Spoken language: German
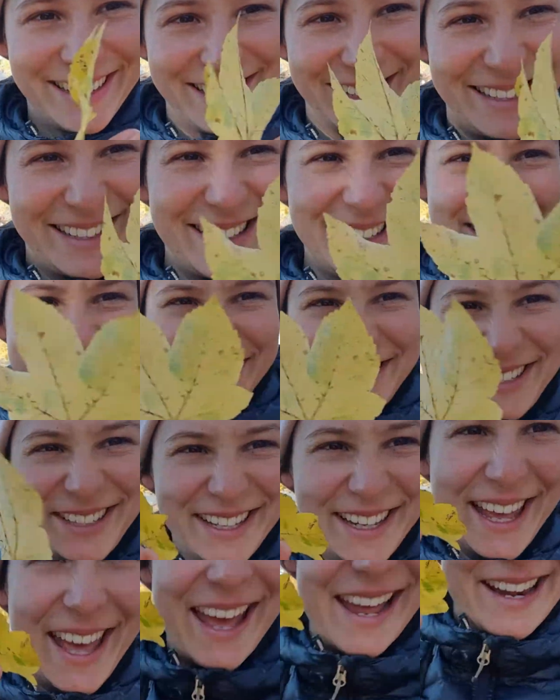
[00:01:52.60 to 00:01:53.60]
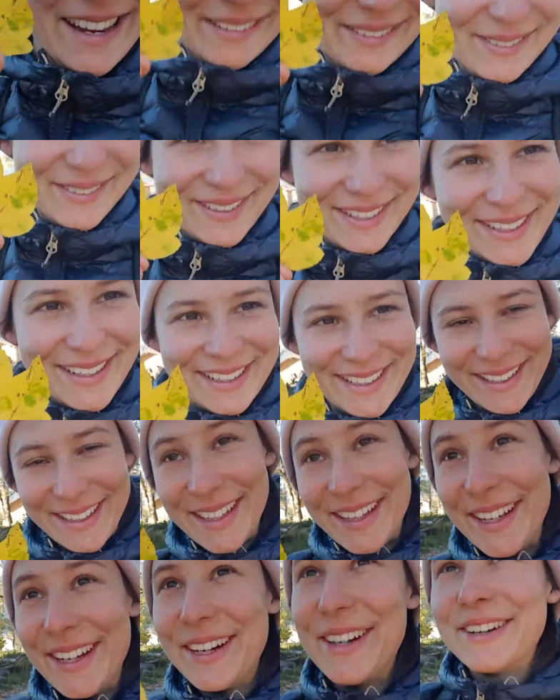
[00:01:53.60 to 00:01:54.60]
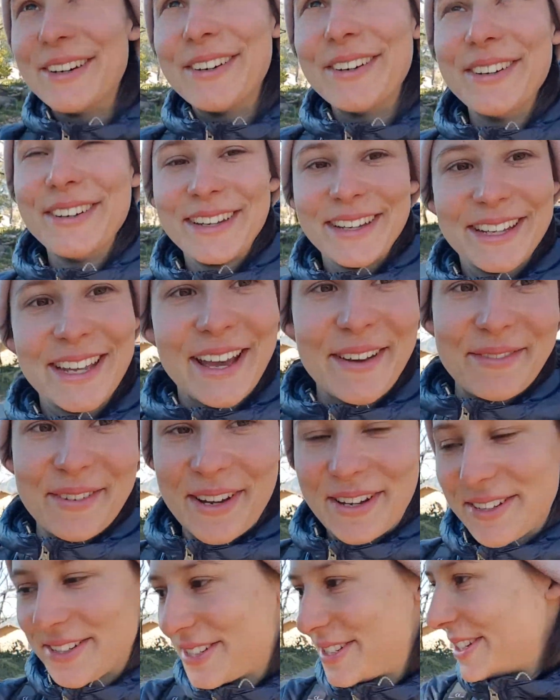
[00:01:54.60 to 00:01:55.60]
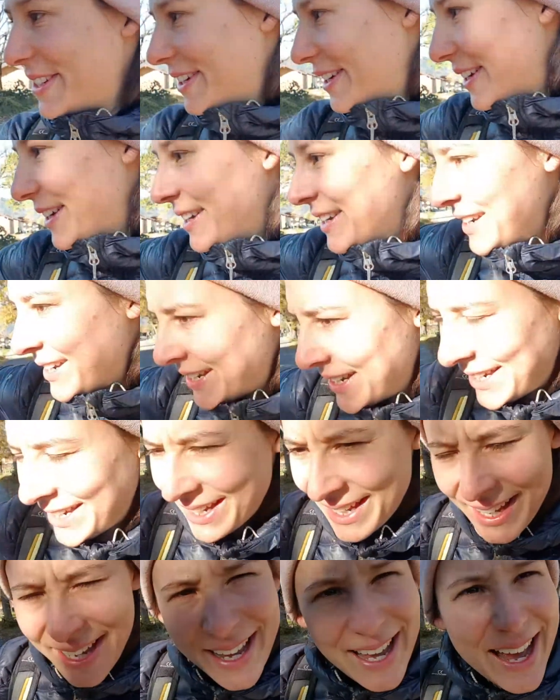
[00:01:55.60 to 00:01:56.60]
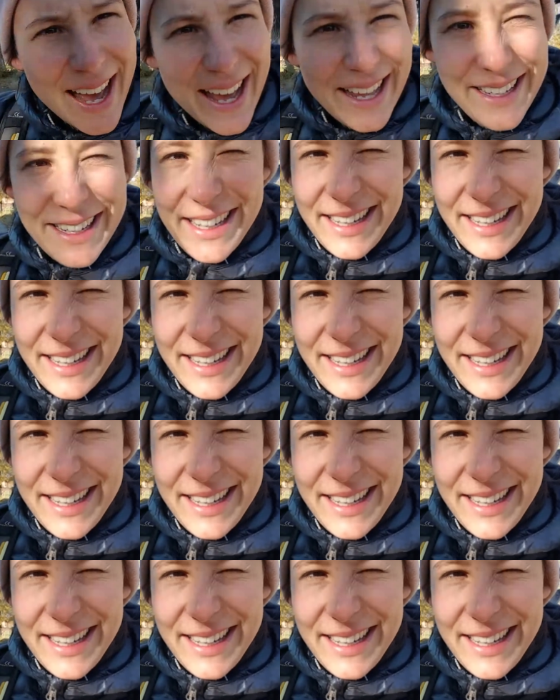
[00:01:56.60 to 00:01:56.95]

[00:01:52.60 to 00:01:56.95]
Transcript: Die sind so schön gelb. Und ich habe auch schon eine